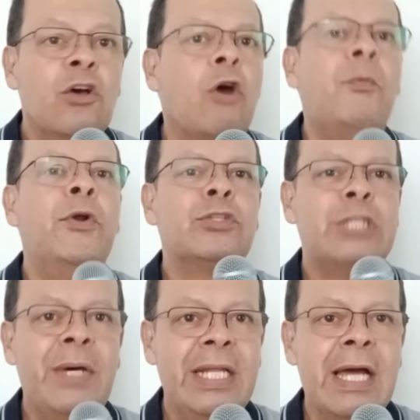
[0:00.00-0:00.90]
como no
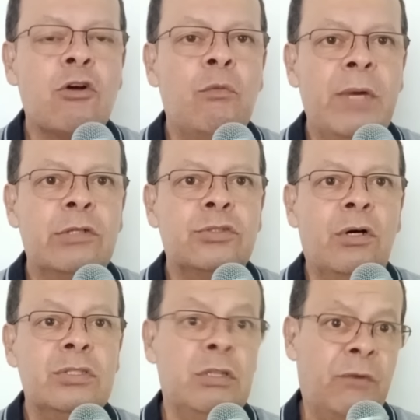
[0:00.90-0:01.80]
se vería con buenos
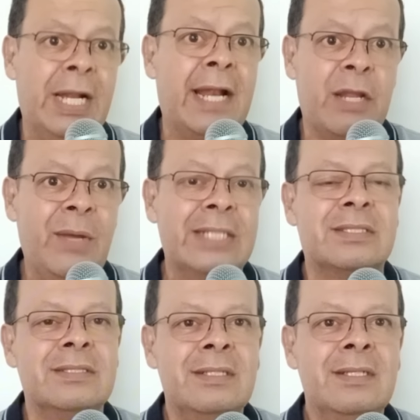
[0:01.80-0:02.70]
ojos si fuera al revés.